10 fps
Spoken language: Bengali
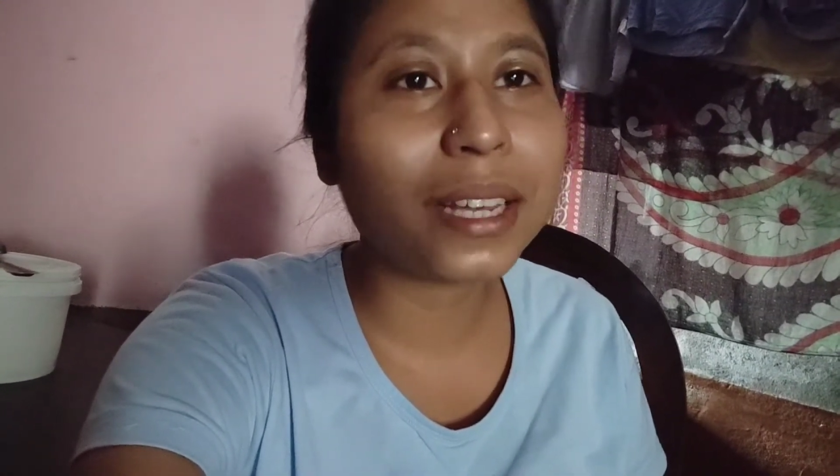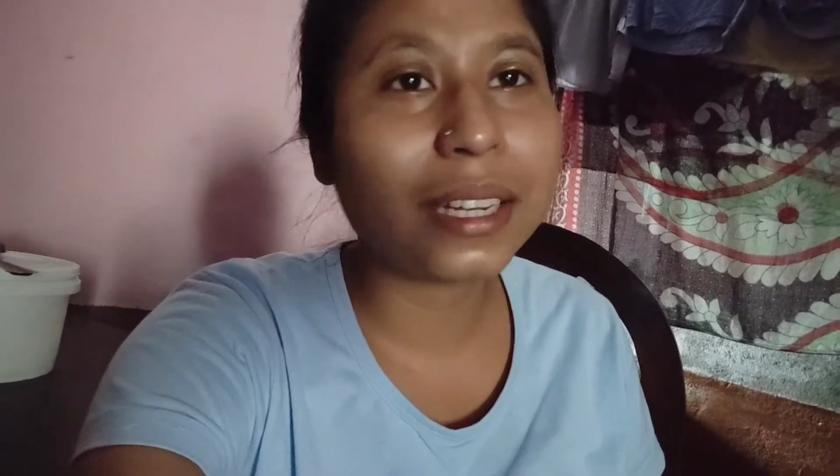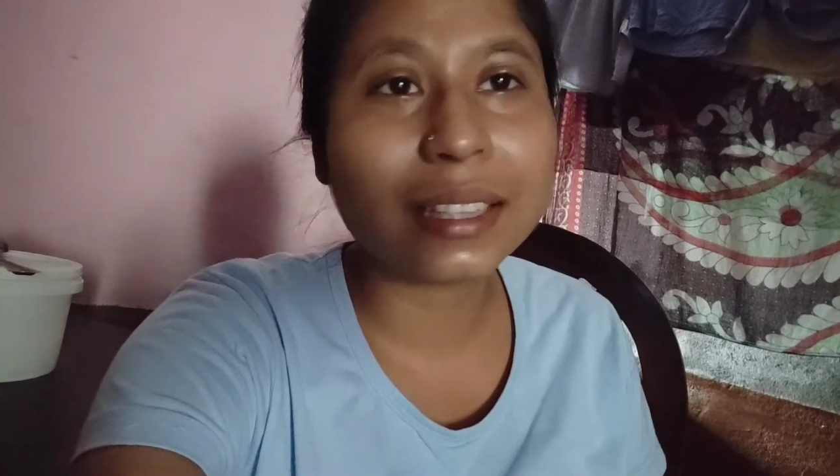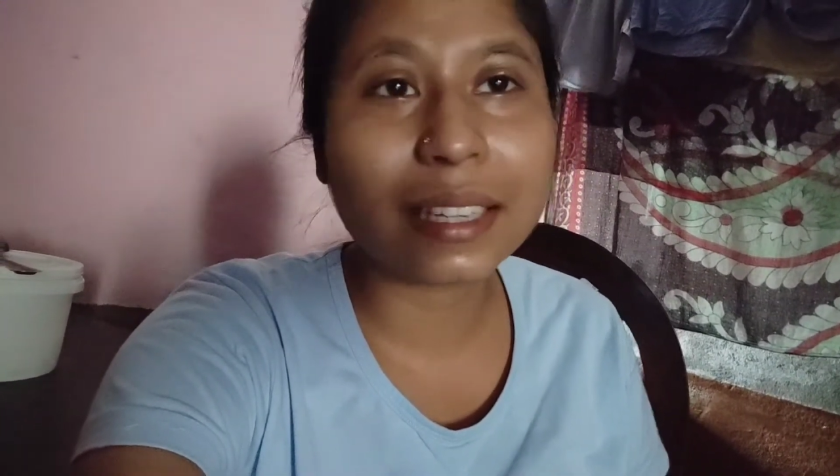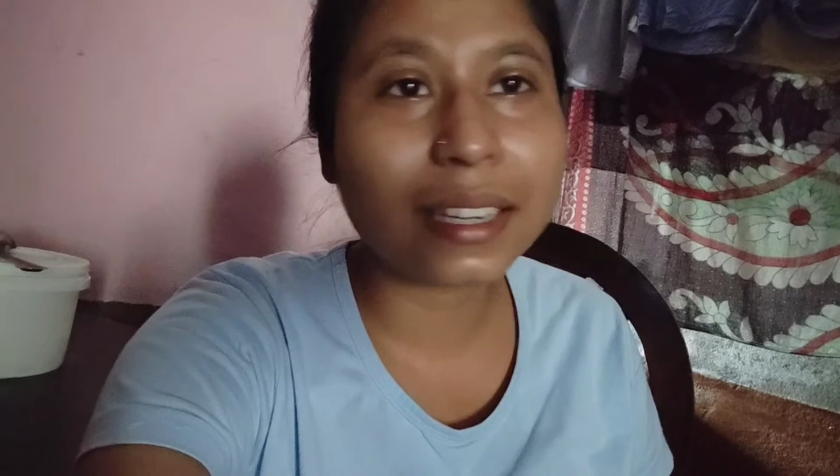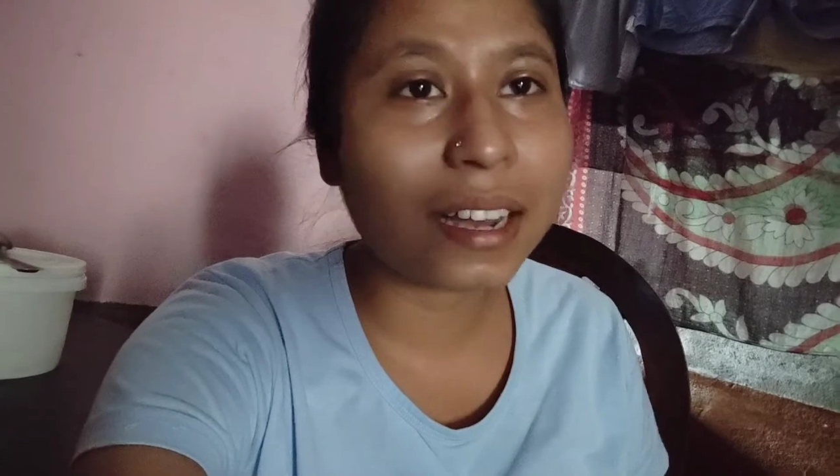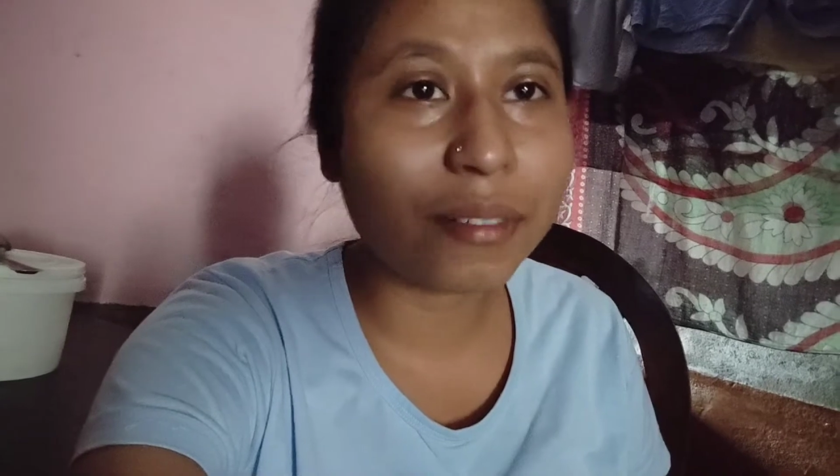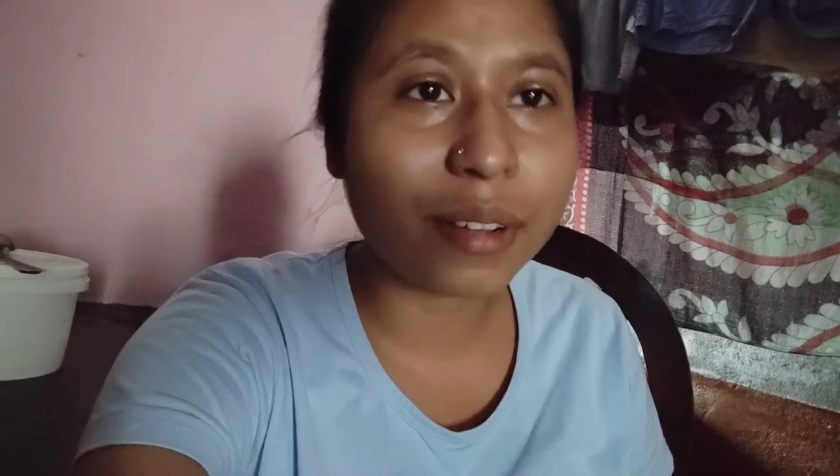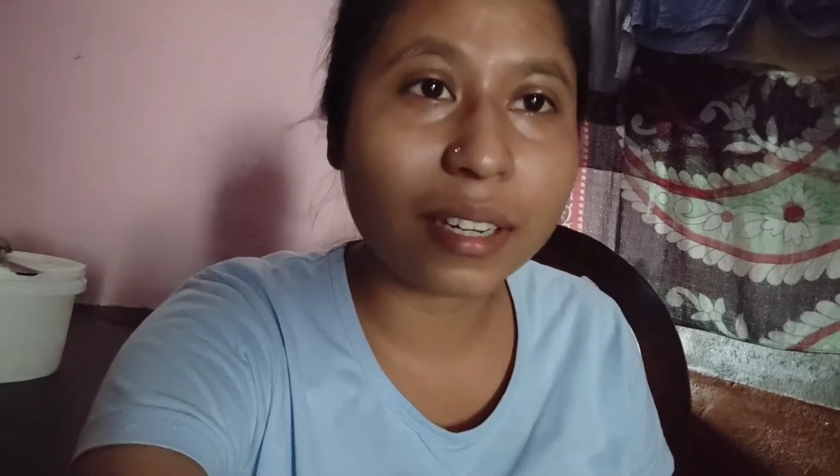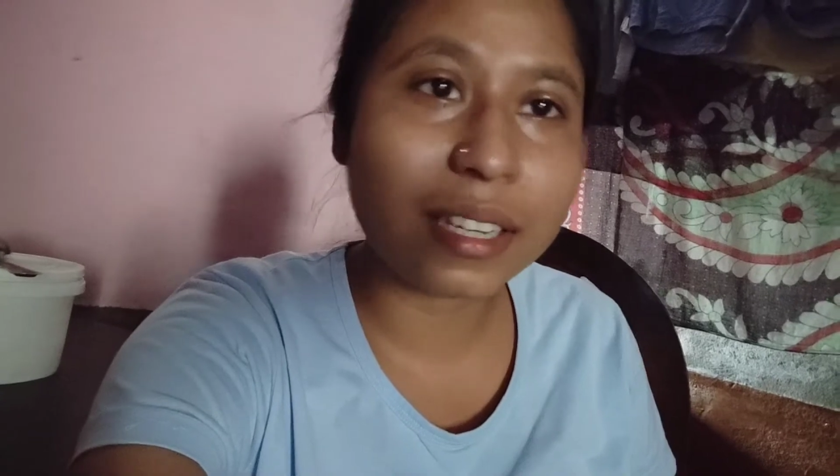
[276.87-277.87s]
বাইরের থেকে
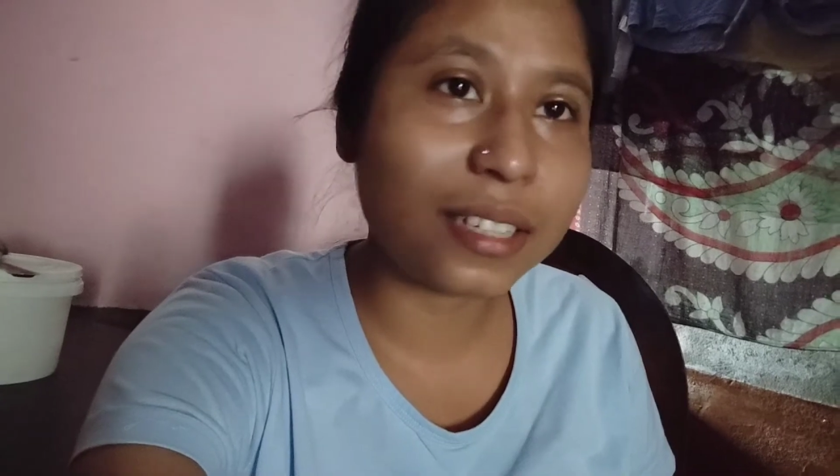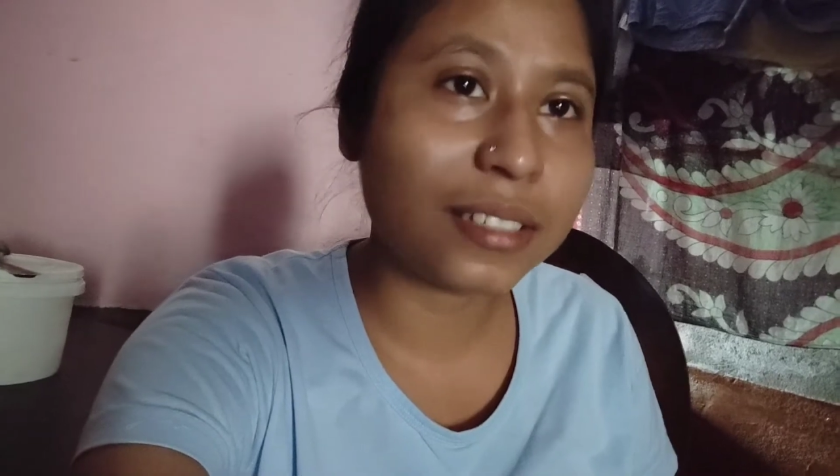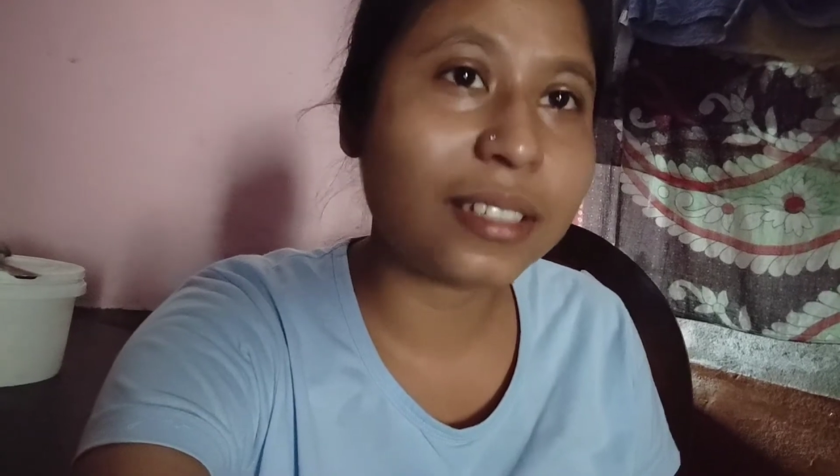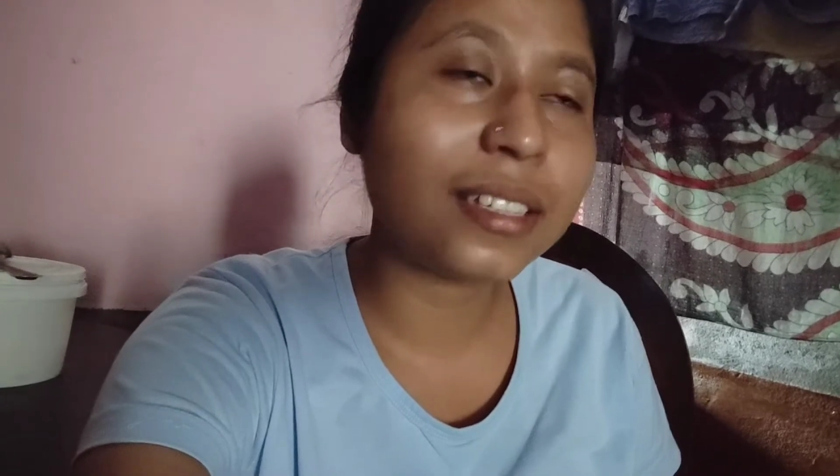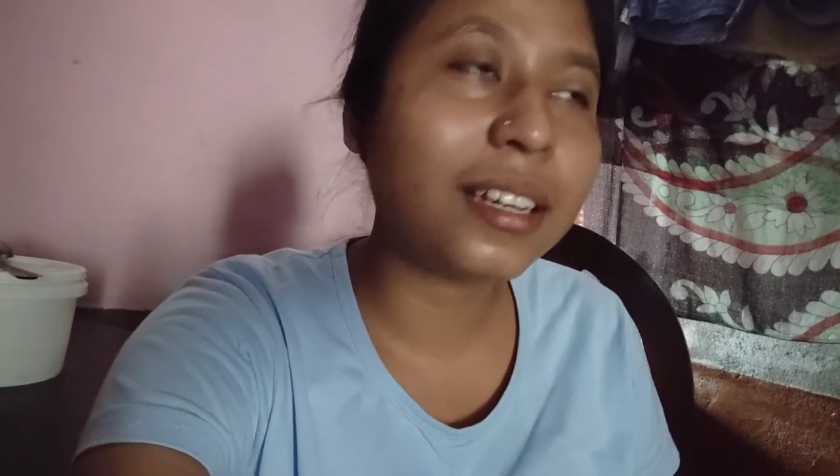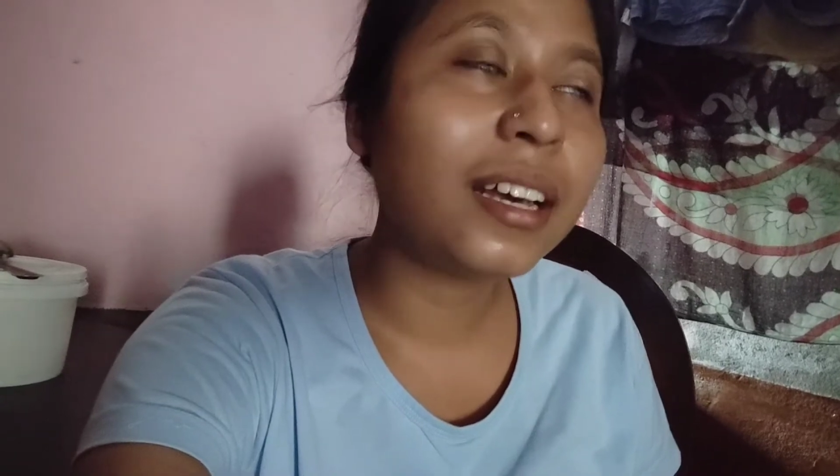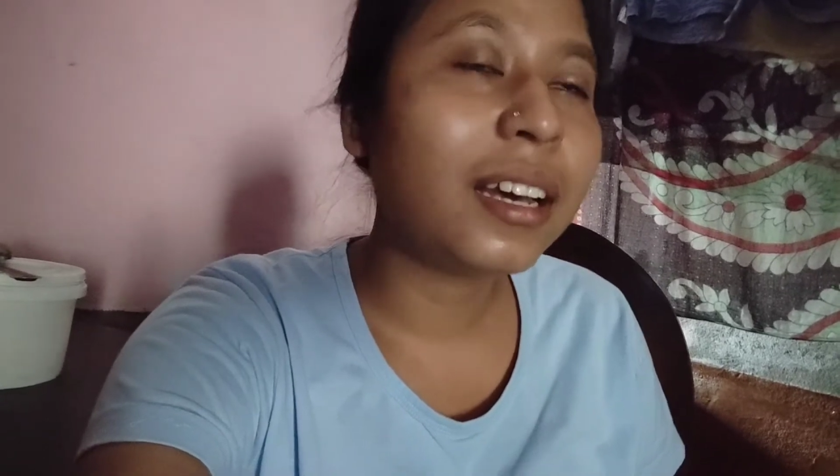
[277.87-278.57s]
খাবার নিয়ে এসেছে